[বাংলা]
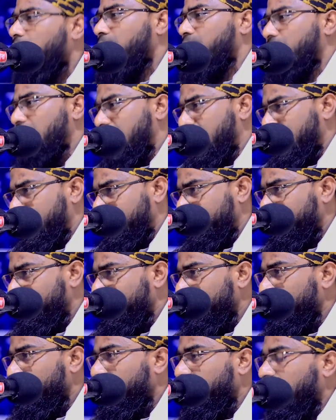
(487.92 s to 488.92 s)
কম না
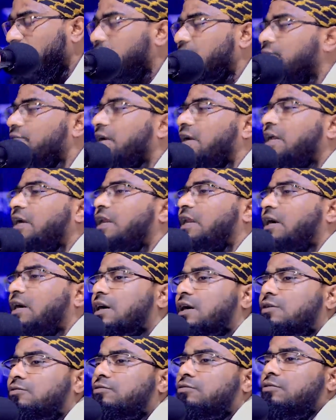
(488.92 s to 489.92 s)
আপনার
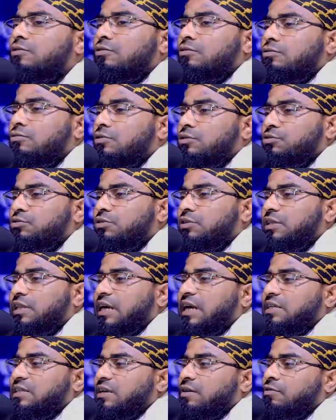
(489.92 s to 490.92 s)
এলাকার কোনো লোককে যদি
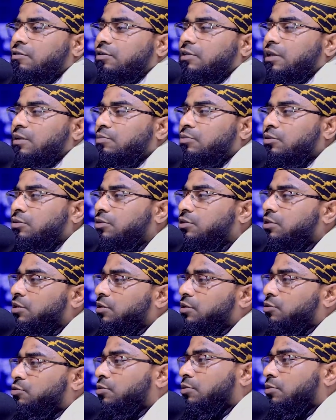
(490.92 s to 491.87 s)
দেখা যায় প্রধানমন্ত্রীর সাথে